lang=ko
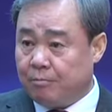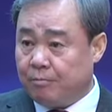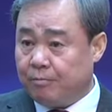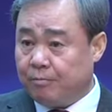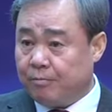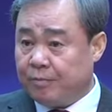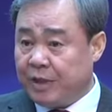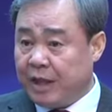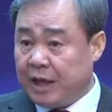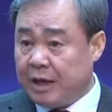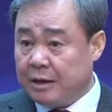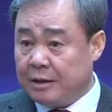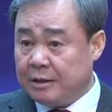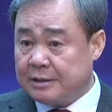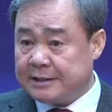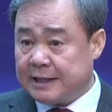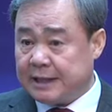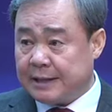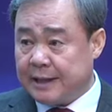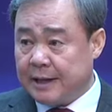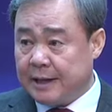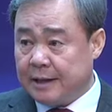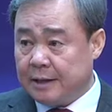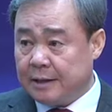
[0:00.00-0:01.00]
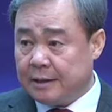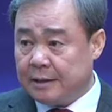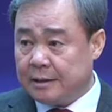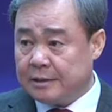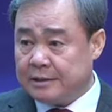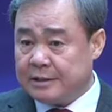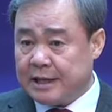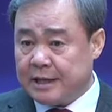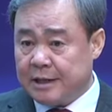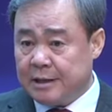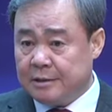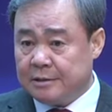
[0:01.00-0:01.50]
네 글자네?
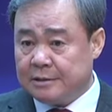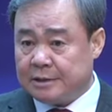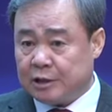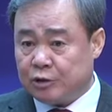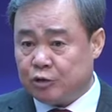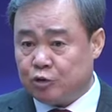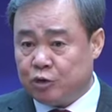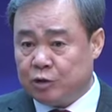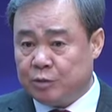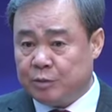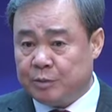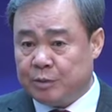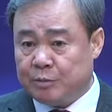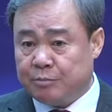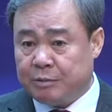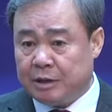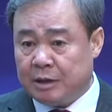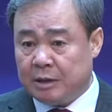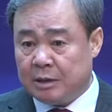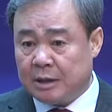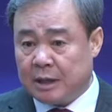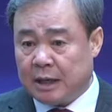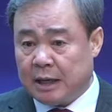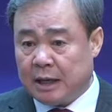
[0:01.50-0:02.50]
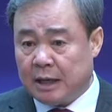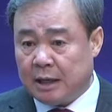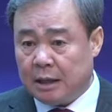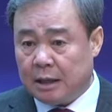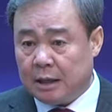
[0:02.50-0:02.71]
세 글자 줄이면 뭘까?